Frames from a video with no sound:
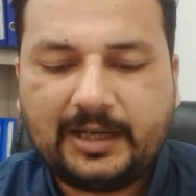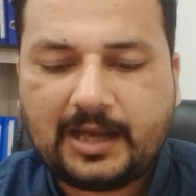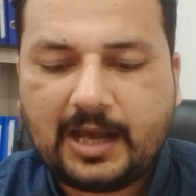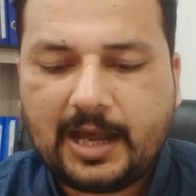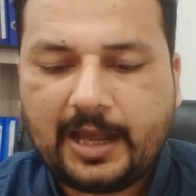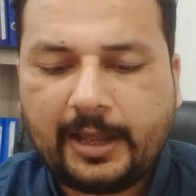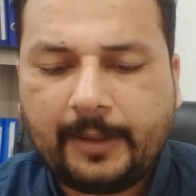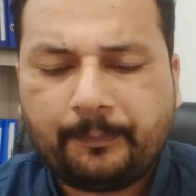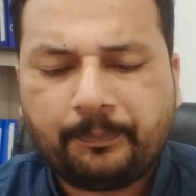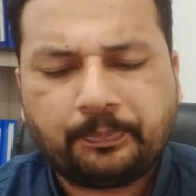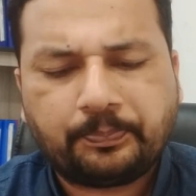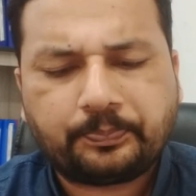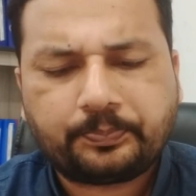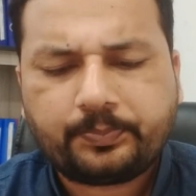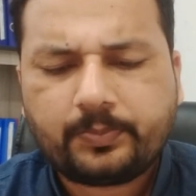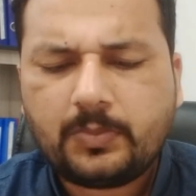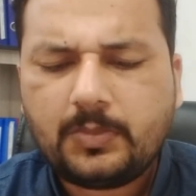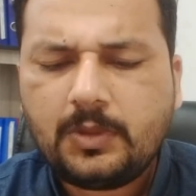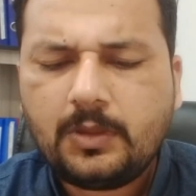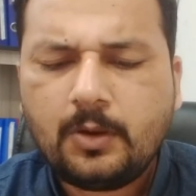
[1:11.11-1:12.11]
लिखा है
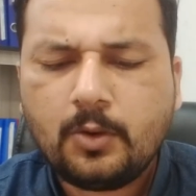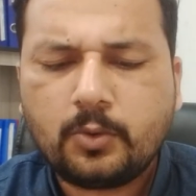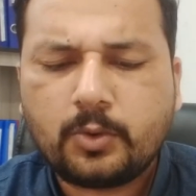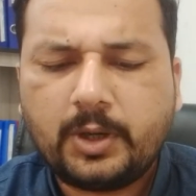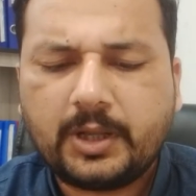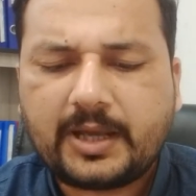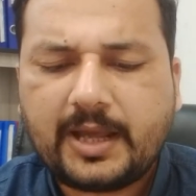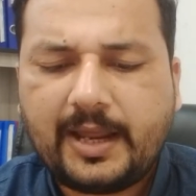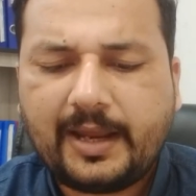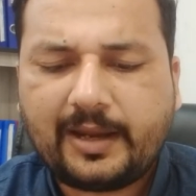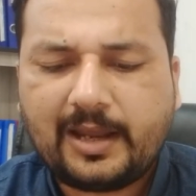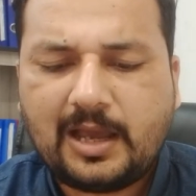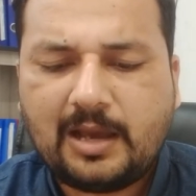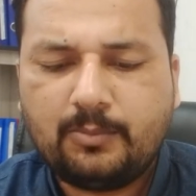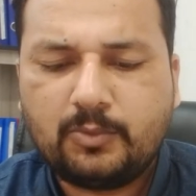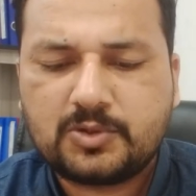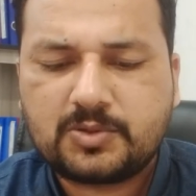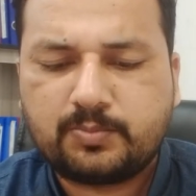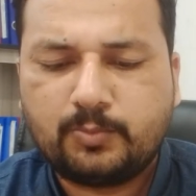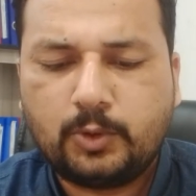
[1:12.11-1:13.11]
उन्होंने कहा है कि
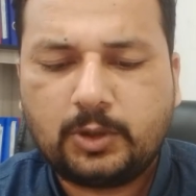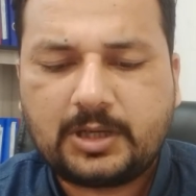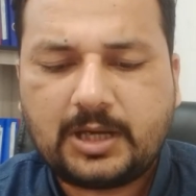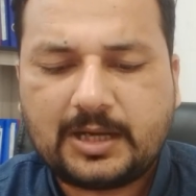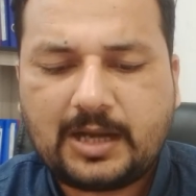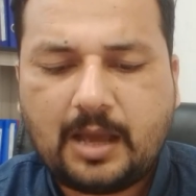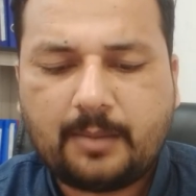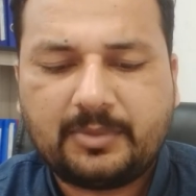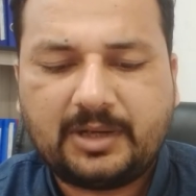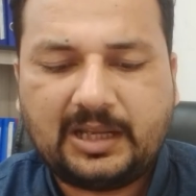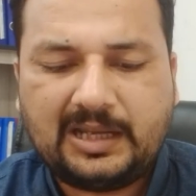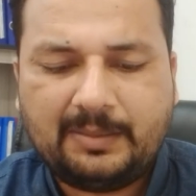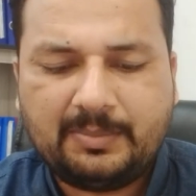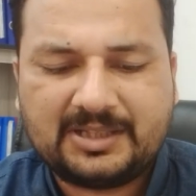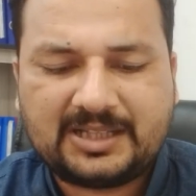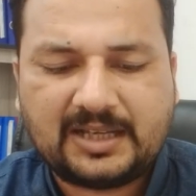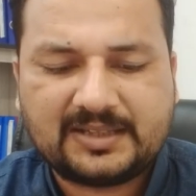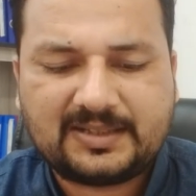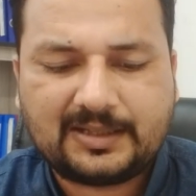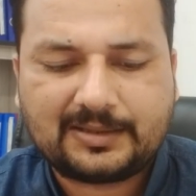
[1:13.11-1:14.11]
हम उस मुल्क का नाम नहीं
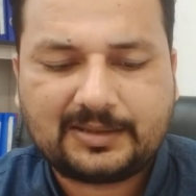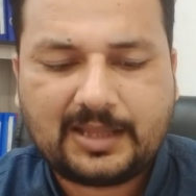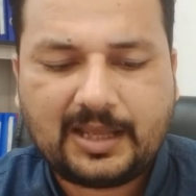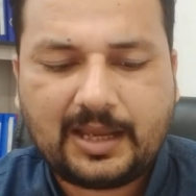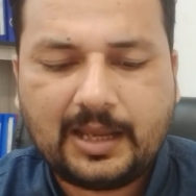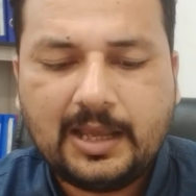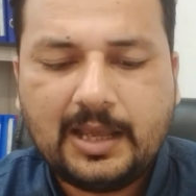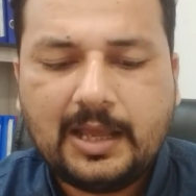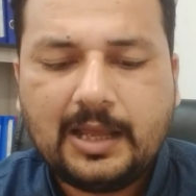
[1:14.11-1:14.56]
बता सकते